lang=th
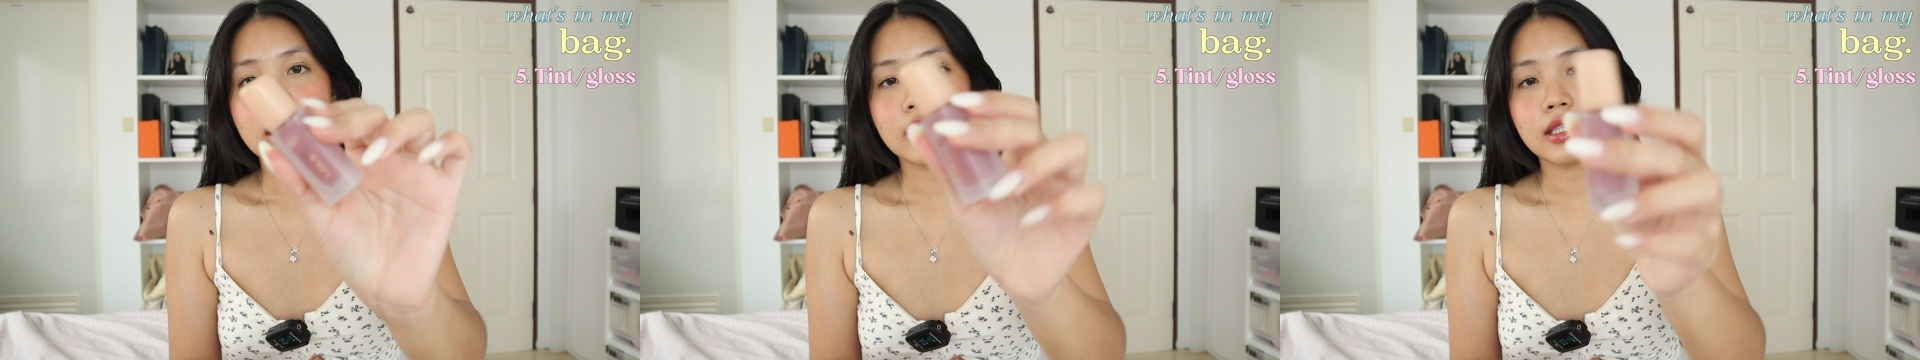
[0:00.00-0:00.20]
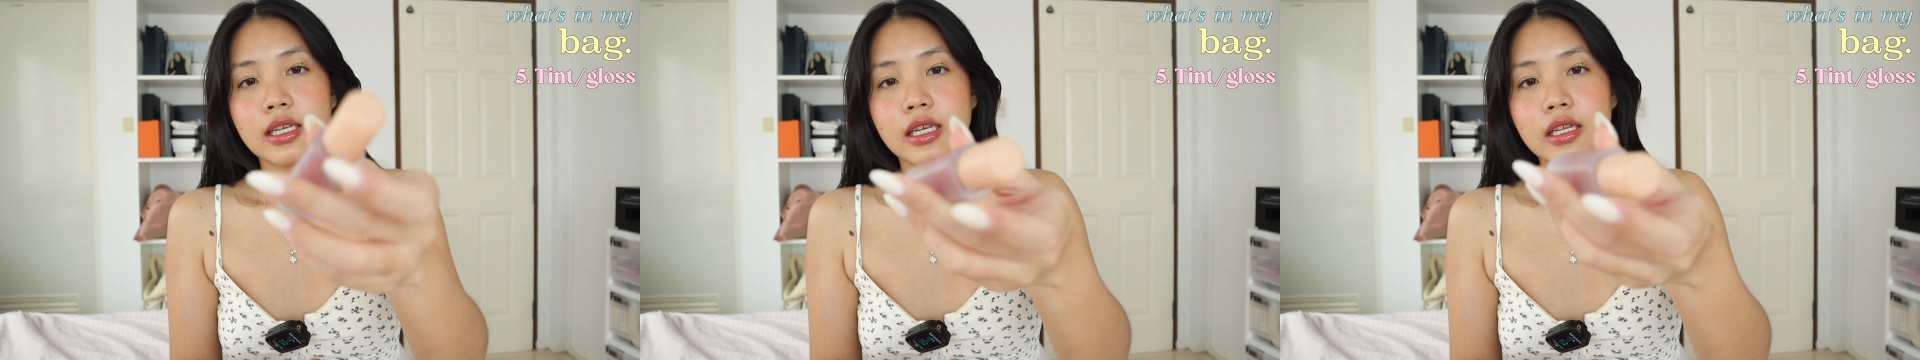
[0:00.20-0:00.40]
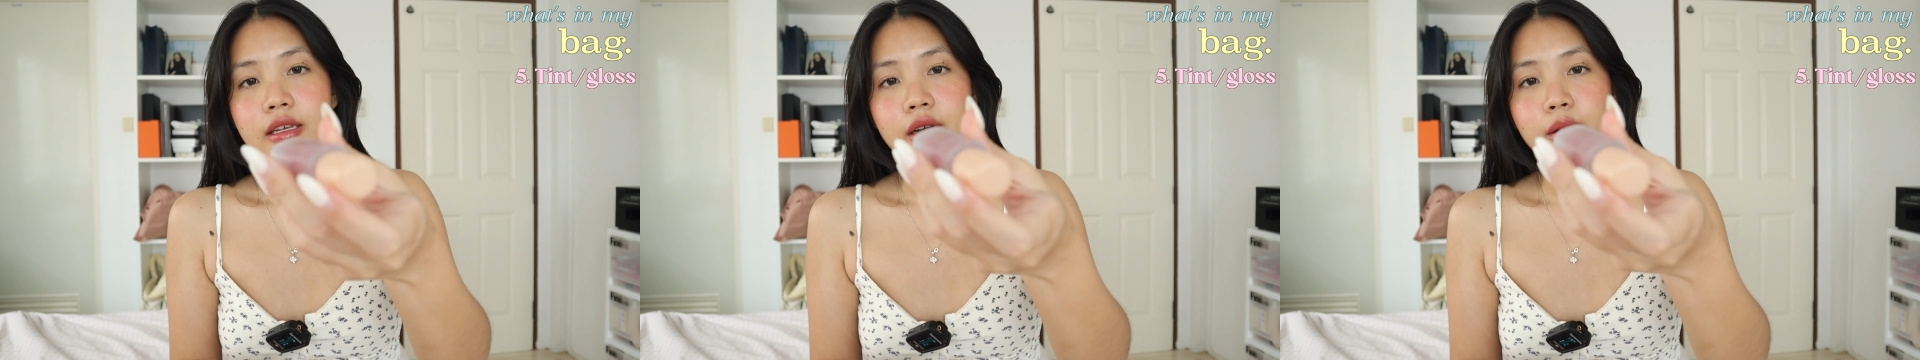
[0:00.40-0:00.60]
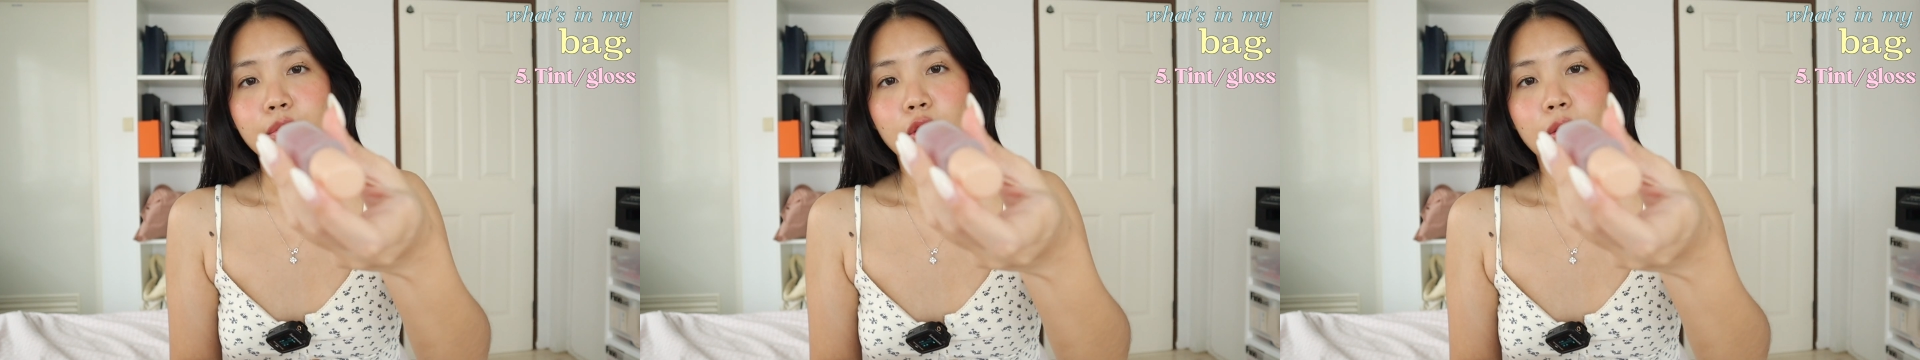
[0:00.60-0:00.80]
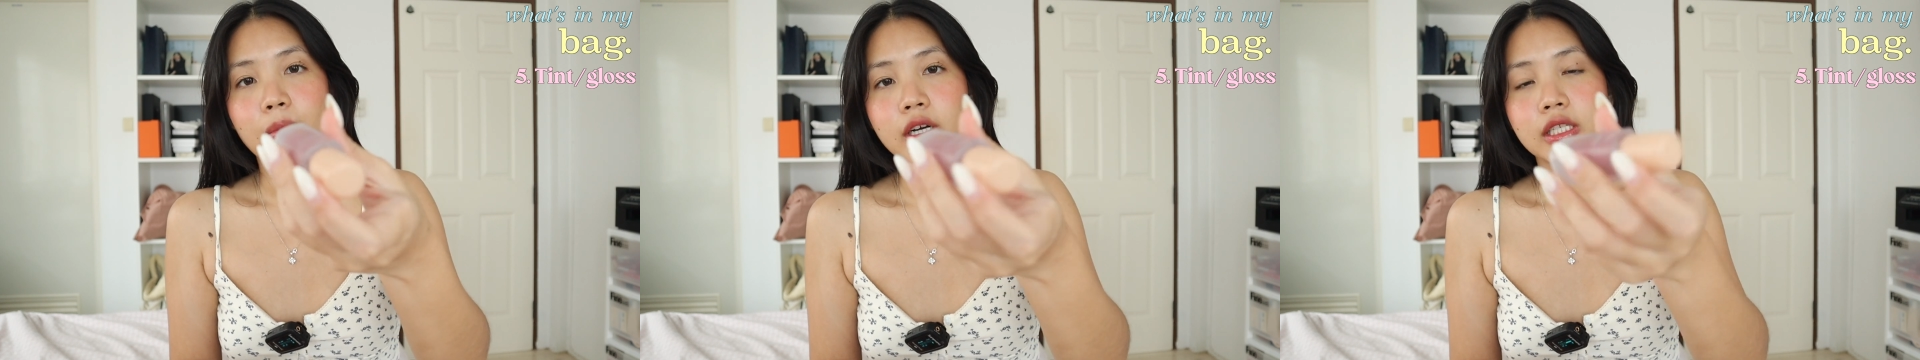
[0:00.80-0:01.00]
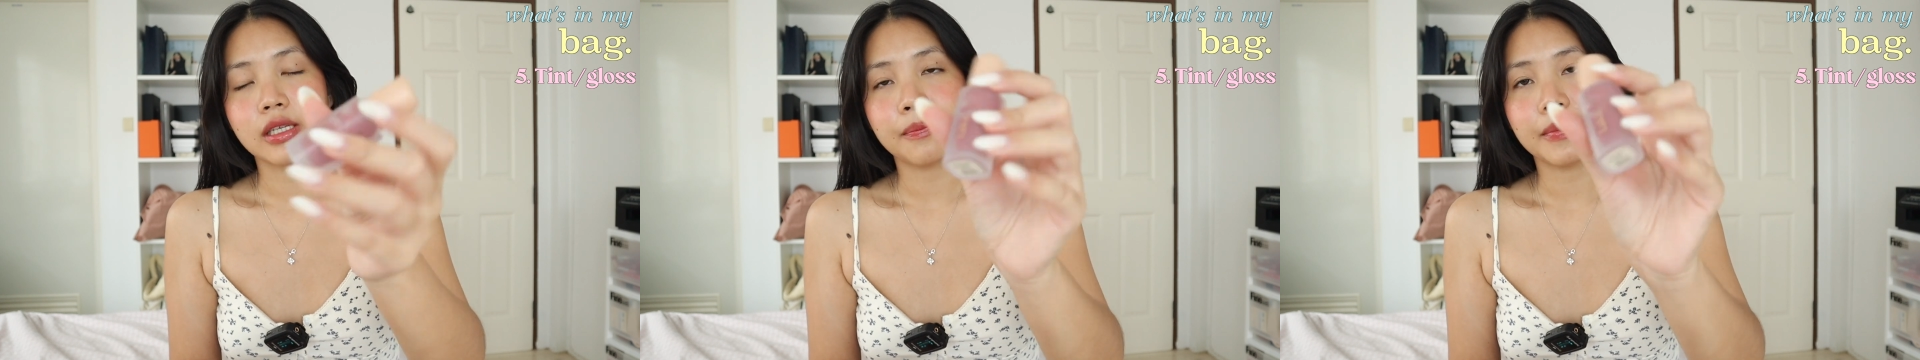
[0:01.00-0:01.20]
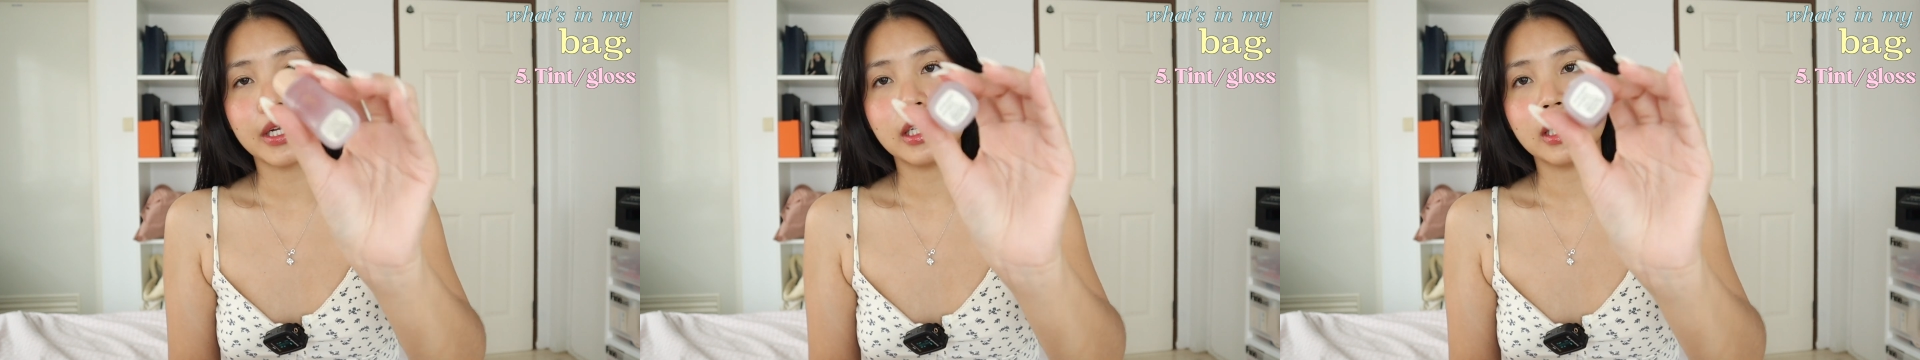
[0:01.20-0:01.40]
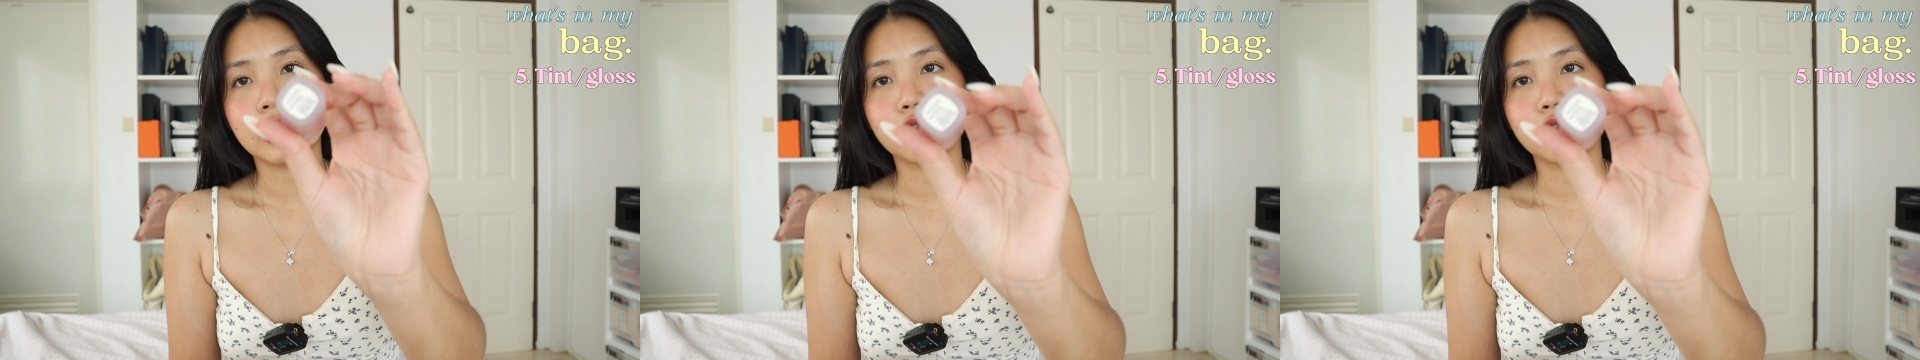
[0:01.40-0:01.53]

สีที่ยอมพกบ่อยจะเป็น